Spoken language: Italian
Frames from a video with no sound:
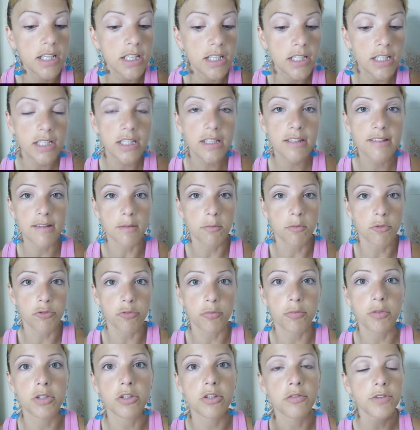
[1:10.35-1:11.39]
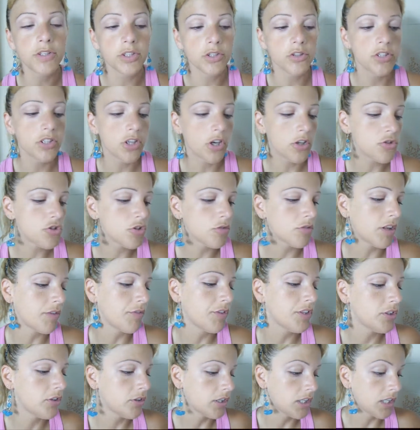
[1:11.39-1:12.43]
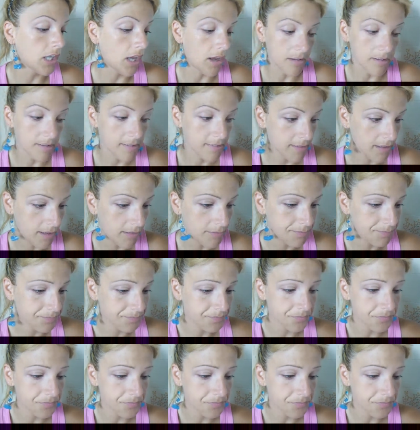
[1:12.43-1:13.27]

Iniziamo subito. Il video di oggi è una video richiesta